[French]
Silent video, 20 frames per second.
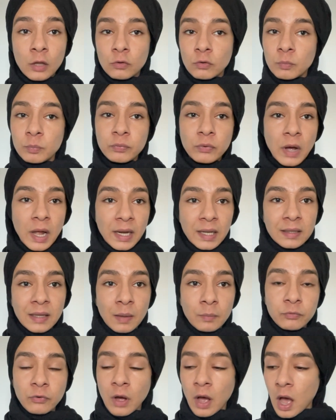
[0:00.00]
Donc pour aller
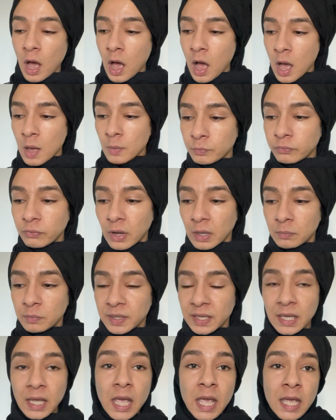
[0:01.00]
d'un point A point
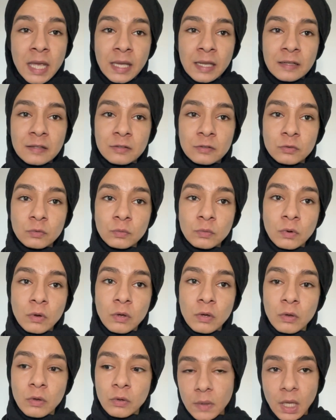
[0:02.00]
B, ils sont...
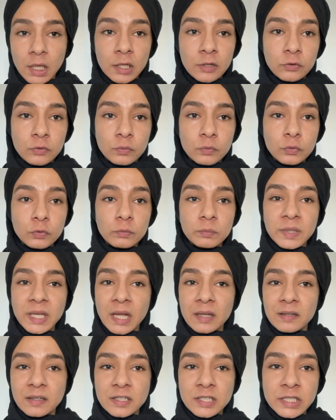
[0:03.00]
Euh, ils sont soumis
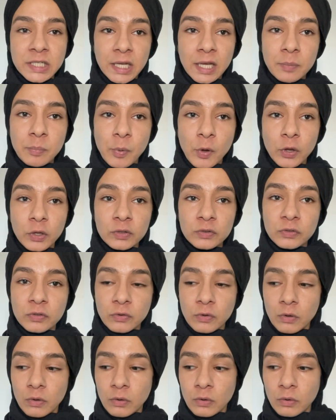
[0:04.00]
à des checkpoints
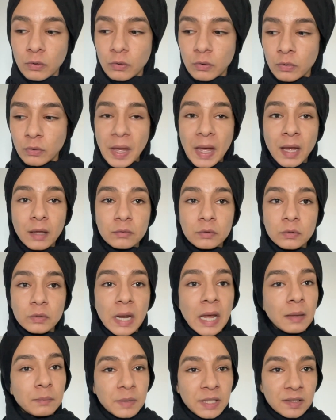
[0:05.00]
euh, par
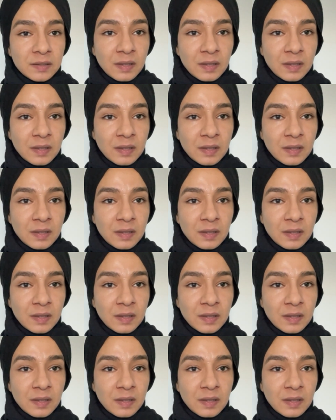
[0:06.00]
l'armée